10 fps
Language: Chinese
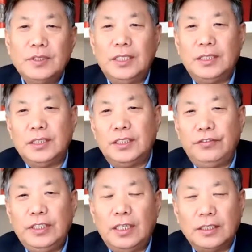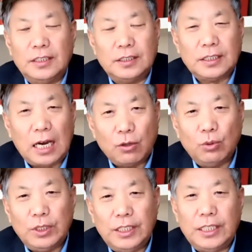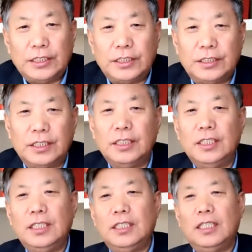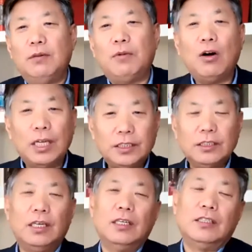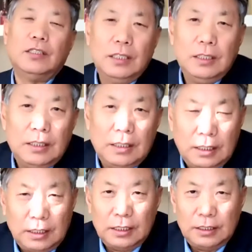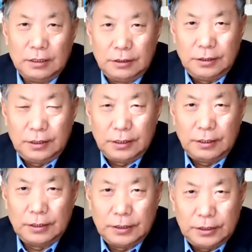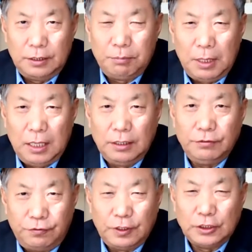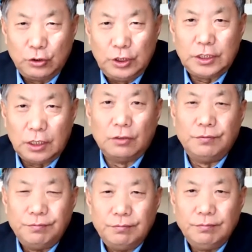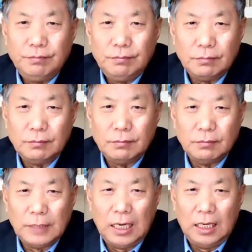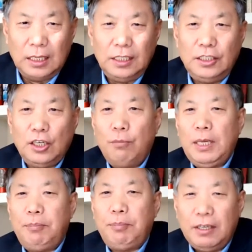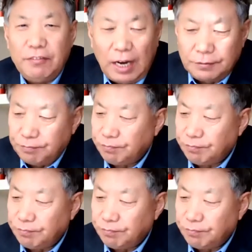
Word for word: 那这是非常的残酷的一件事情。那么后来知道，呃，这个四人帮粉碎之后，那林彪被平反。